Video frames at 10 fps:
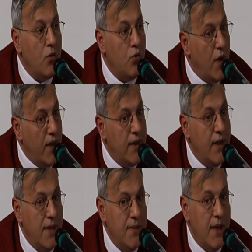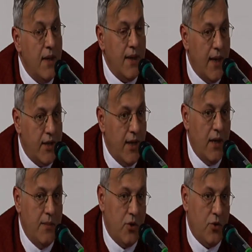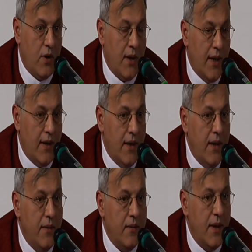Kur'an-ı Kerim ile geçer birçok yerde